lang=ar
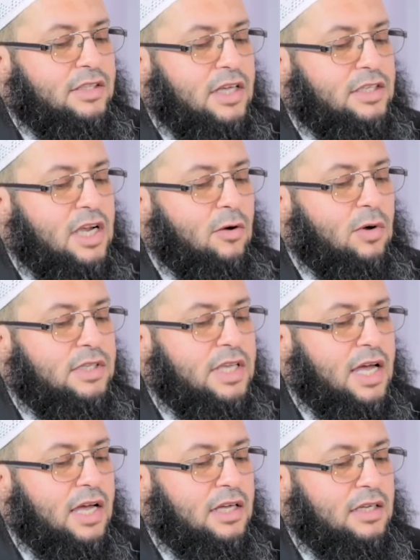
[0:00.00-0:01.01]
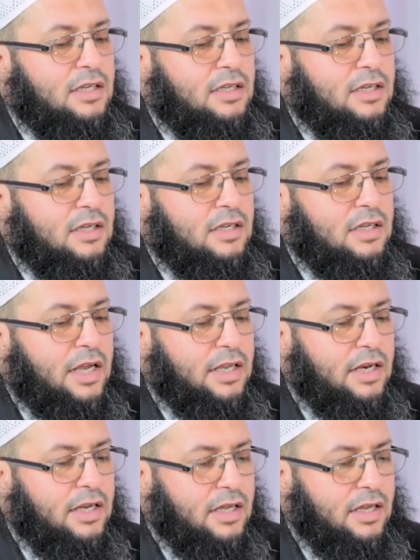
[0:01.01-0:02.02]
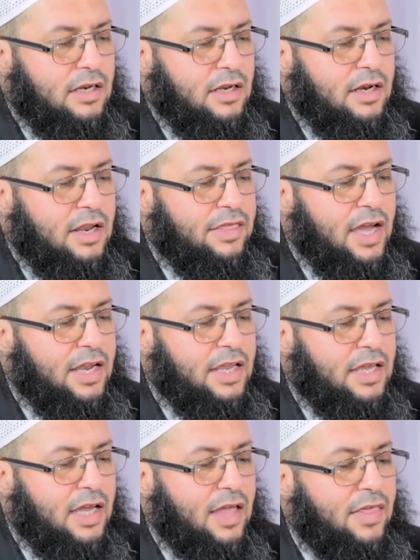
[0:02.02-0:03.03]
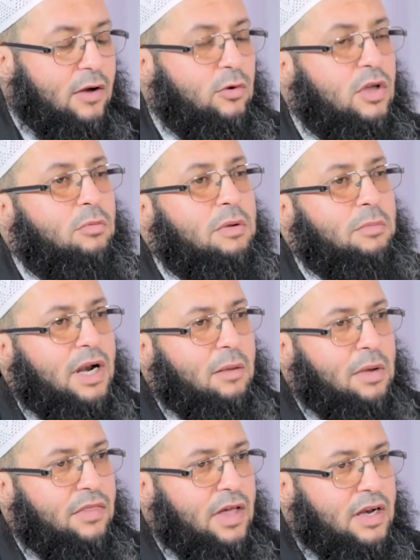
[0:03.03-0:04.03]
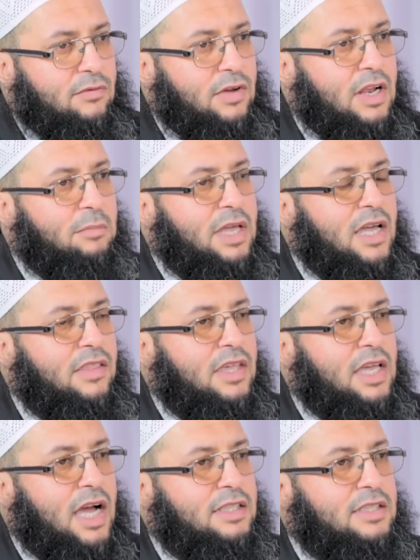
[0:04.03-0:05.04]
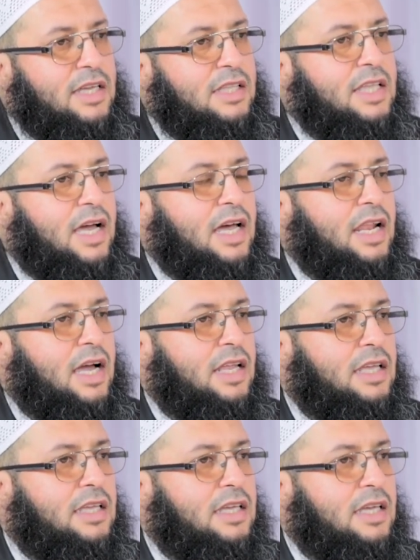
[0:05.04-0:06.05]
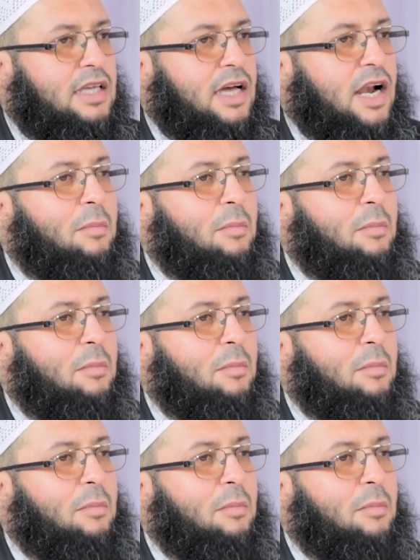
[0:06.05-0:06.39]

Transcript: تجاوز آه، يعني الذي عليه قضاء يوم من رمضان فلم يقضه حتى دخل عليه